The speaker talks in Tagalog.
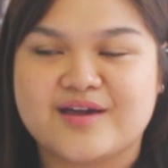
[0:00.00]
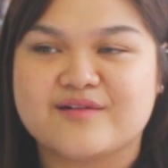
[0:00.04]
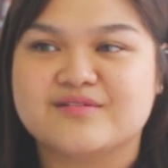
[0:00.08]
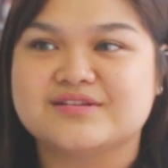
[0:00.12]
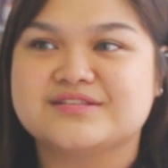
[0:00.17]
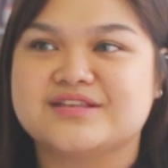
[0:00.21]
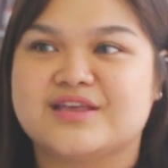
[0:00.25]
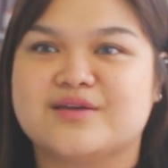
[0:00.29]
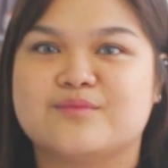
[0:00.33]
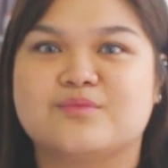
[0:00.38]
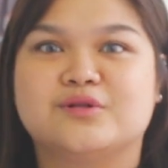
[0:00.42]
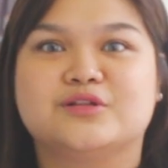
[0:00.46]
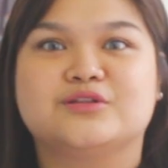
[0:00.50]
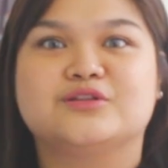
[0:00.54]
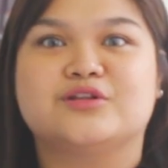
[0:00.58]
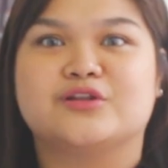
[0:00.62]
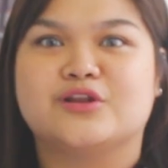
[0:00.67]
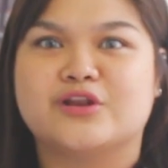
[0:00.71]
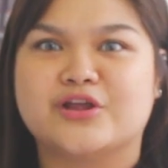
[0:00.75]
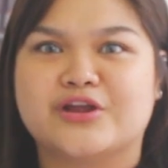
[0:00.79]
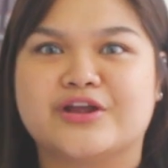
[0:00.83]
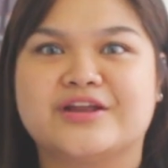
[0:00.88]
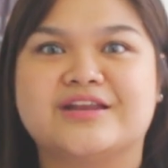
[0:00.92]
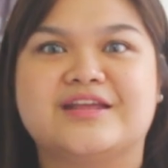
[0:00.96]
I was able to
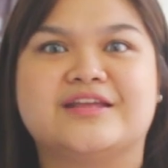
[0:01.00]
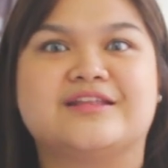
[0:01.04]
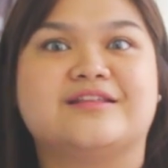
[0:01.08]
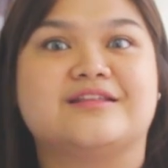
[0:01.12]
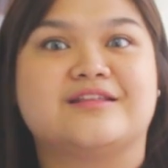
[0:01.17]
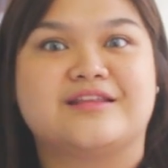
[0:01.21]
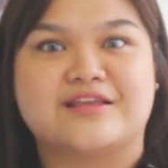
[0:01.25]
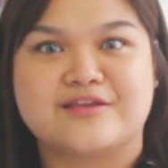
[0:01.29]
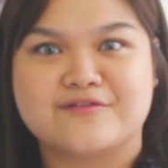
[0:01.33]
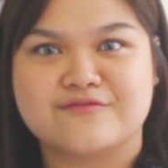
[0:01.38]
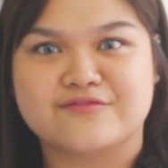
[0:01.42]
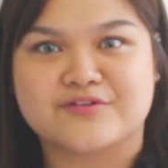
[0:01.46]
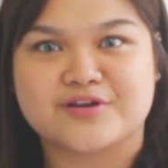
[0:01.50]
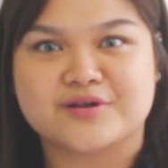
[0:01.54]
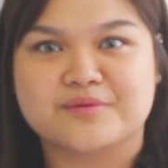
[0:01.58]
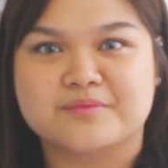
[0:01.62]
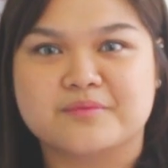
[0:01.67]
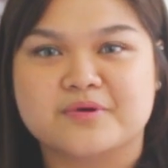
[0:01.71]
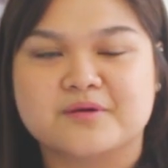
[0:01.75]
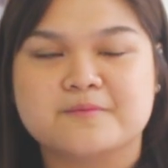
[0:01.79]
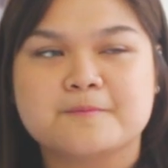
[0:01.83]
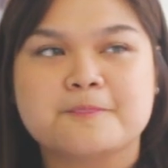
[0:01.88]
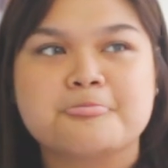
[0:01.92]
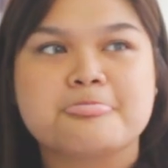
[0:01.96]
learn in
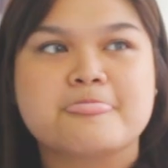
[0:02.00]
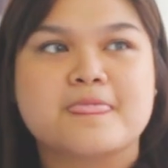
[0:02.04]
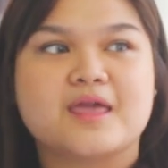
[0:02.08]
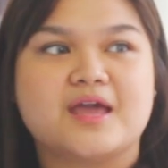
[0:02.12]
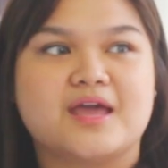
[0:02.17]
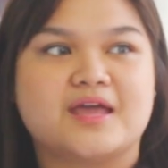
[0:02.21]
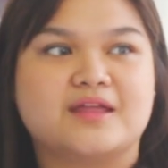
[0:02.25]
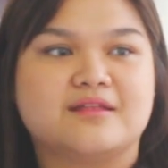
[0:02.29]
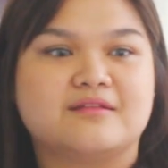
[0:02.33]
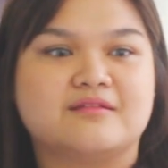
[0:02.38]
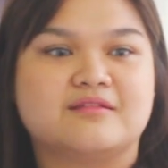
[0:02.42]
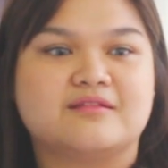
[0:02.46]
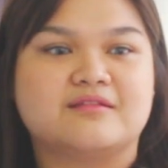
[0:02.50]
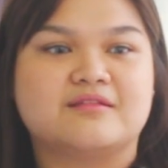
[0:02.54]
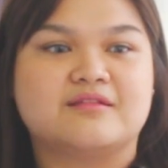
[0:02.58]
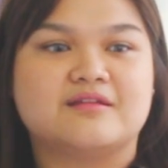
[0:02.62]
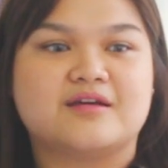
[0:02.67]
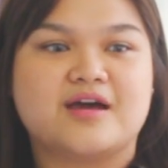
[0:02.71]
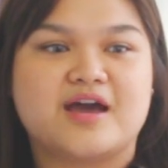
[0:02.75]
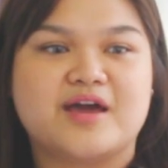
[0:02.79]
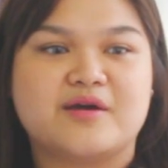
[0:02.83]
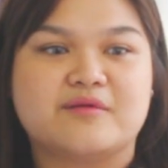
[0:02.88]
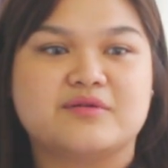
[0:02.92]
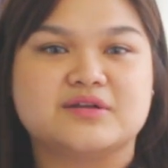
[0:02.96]
Reverb and
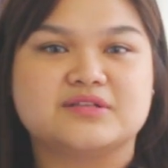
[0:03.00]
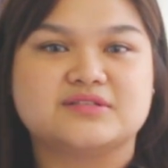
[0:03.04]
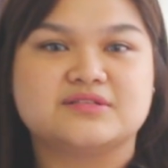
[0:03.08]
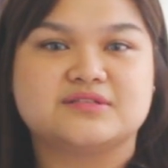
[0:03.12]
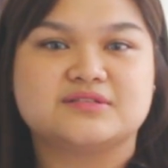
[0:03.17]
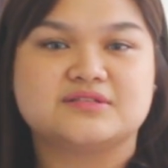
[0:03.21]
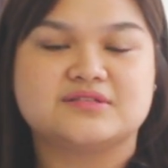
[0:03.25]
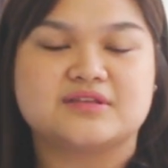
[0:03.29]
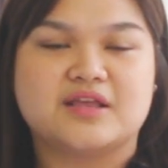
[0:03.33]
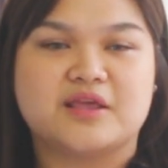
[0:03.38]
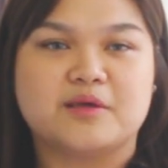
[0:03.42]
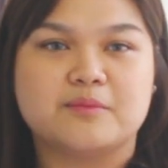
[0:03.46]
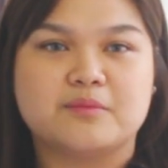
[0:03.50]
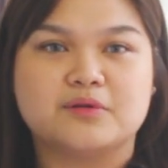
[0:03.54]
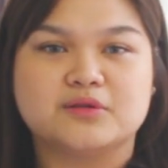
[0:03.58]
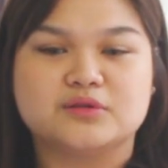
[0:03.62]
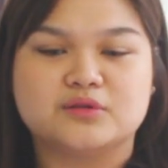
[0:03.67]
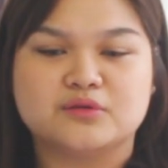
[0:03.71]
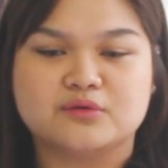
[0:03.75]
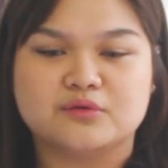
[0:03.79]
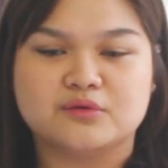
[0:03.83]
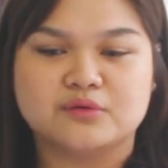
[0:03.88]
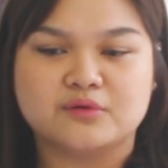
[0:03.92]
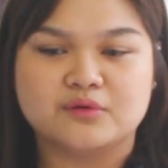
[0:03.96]
I was
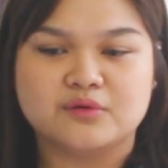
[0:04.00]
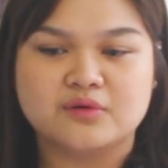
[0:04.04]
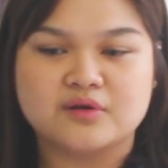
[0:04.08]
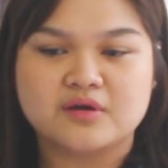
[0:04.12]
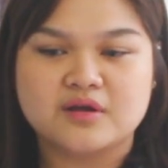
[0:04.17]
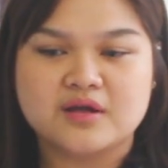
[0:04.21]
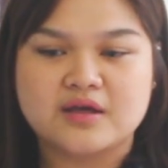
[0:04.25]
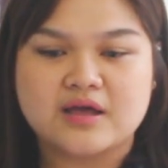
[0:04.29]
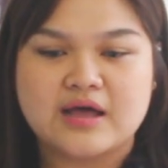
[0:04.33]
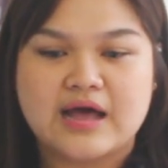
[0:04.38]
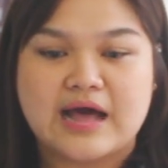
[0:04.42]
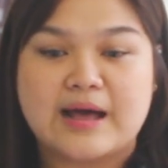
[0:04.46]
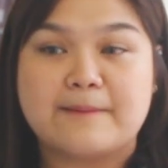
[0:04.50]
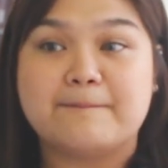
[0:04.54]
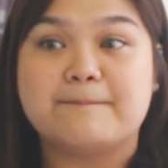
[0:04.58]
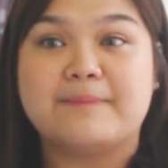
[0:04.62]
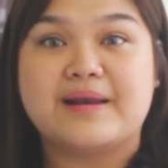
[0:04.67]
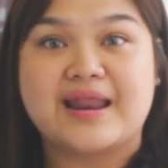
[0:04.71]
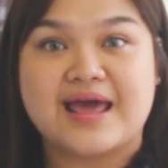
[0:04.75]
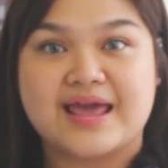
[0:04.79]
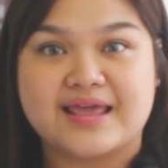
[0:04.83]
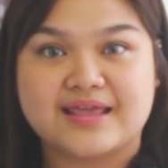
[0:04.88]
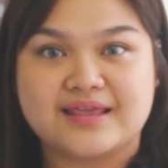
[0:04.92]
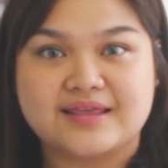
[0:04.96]
able to
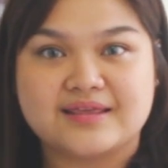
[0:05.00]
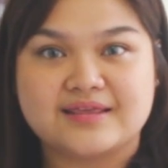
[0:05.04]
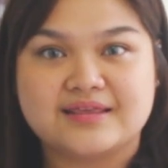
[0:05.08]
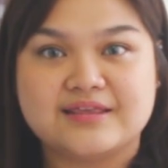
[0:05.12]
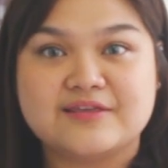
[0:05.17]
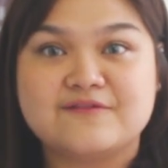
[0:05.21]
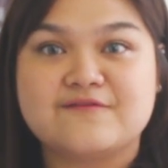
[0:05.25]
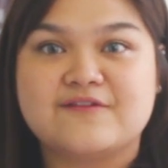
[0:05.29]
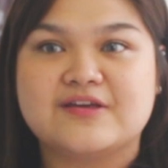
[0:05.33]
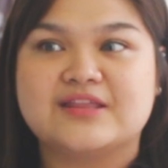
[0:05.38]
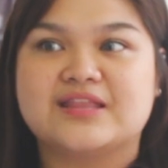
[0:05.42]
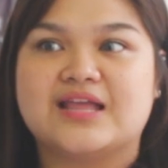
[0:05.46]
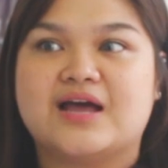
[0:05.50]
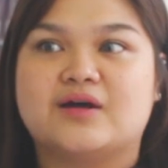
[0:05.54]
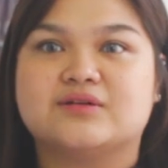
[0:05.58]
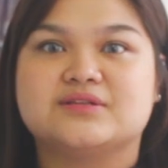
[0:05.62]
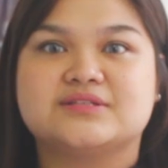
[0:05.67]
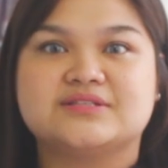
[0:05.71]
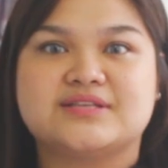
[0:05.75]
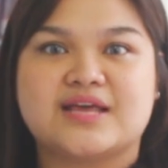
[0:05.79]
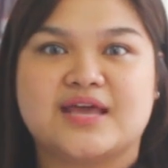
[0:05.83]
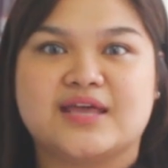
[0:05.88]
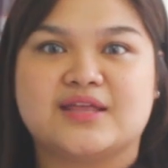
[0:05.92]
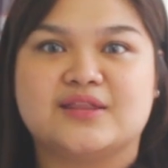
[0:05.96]
apply even
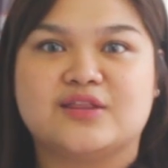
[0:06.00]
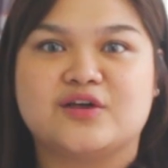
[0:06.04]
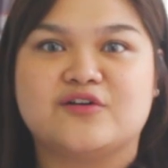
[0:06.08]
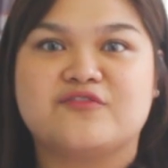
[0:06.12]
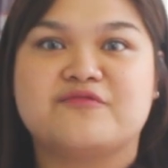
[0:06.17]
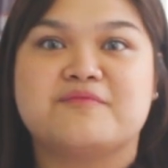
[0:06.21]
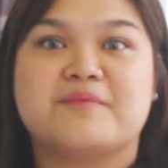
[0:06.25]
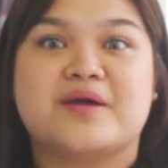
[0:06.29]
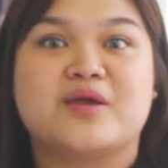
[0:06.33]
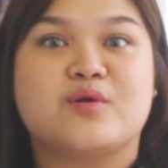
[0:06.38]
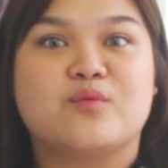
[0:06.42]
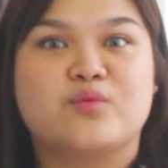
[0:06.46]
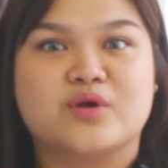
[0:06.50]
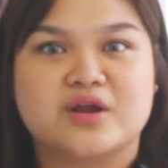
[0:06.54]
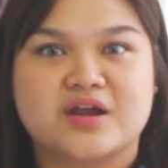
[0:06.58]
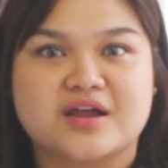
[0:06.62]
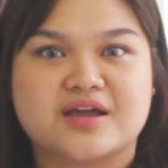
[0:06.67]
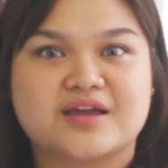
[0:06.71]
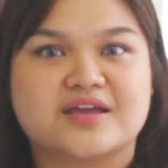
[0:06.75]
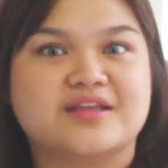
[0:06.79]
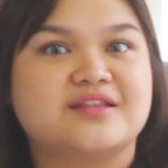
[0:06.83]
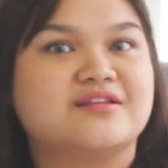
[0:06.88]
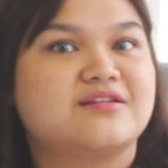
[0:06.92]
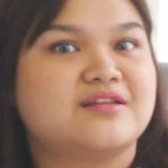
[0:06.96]
outside of my
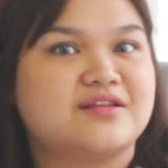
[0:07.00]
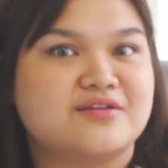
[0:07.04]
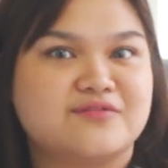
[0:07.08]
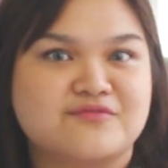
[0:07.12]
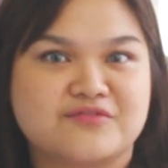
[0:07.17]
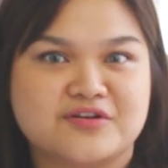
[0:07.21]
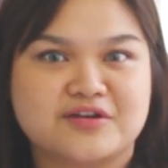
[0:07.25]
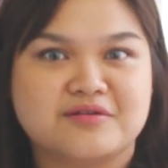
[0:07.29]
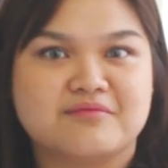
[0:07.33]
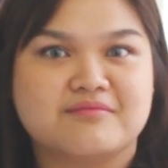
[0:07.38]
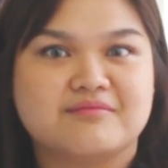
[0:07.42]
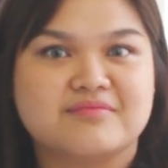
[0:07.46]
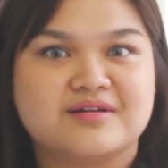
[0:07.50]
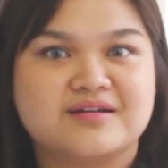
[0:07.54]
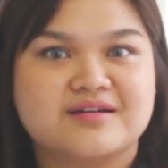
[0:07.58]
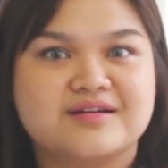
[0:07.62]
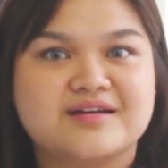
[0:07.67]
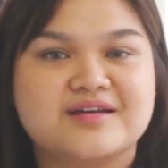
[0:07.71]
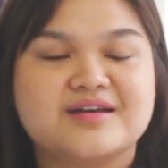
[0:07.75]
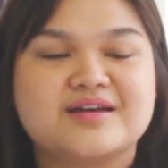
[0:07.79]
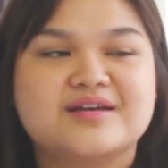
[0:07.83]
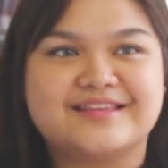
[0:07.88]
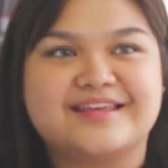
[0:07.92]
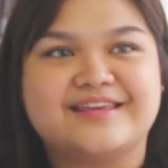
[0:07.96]
work in Reverb.
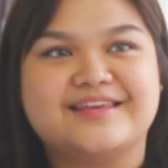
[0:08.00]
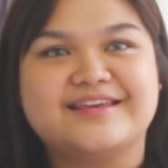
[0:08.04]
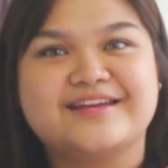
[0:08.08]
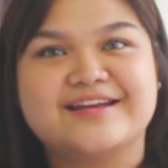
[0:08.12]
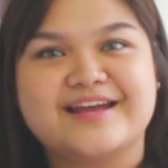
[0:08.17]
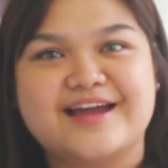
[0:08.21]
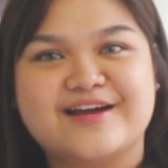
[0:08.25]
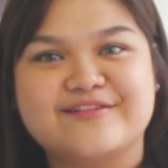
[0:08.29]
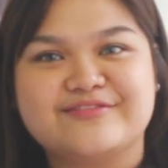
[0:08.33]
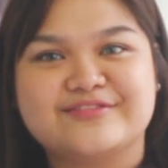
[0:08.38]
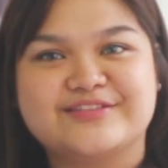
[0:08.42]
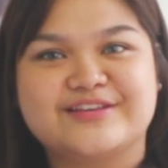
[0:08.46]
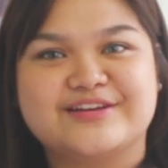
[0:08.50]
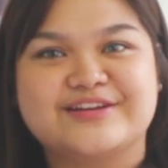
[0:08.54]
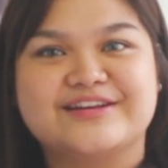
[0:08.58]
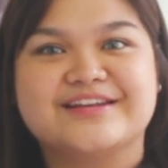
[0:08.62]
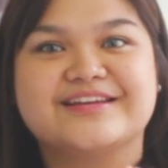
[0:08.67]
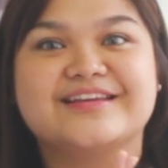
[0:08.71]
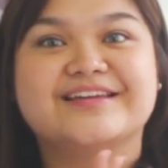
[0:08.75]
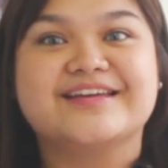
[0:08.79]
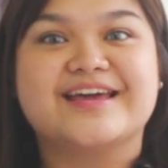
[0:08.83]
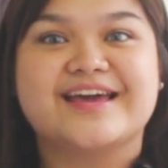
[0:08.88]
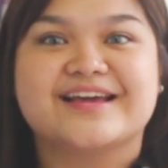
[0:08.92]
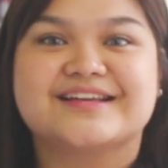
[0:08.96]
The year after,
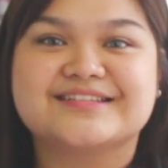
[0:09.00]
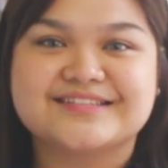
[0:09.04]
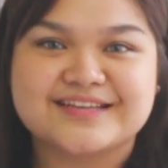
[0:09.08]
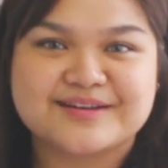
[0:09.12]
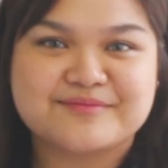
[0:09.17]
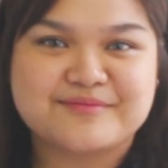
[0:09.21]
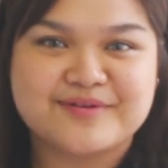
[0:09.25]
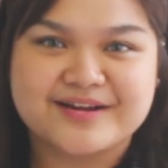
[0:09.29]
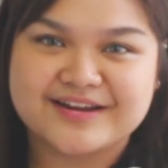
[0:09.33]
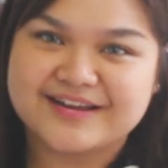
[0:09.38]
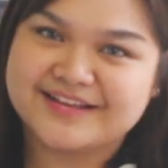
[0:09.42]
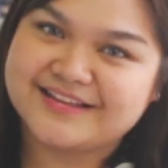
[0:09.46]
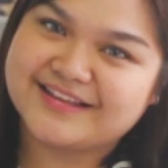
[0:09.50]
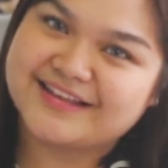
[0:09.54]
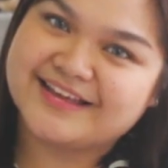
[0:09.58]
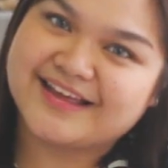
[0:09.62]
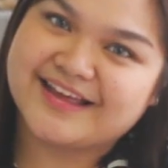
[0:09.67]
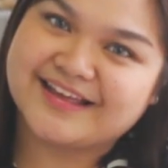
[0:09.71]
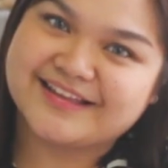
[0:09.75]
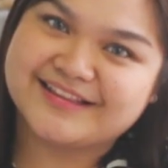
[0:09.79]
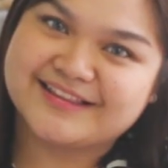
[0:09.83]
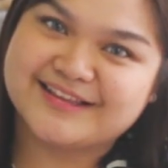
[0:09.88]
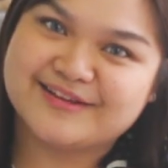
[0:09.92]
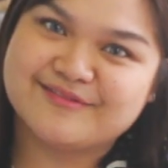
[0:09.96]
naging exec
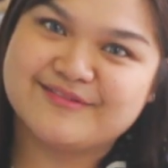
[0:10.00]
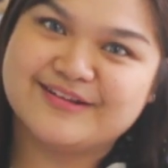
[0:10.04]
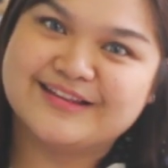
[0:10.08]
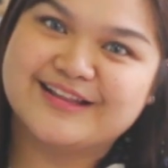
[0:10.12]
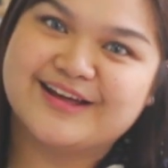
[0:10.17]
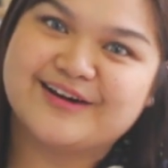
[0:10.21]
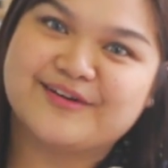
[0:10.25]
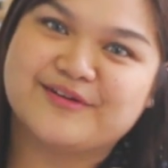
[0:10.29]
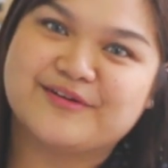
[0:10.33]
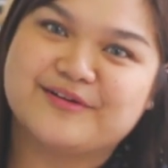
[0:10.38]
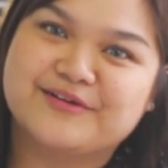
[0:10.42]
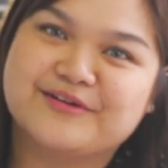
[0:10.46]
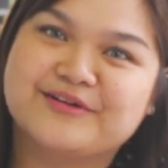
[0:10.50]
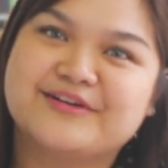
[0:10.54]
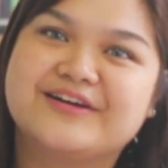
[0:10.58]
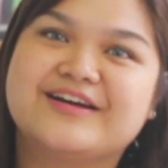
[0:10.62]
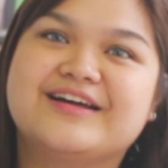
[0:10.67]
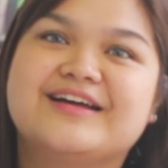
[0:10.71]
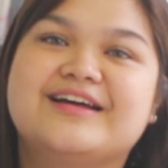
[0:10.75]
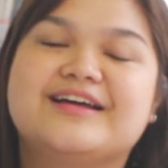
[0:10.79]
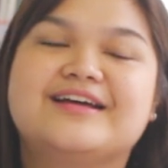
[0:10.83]
marketing head naman ako.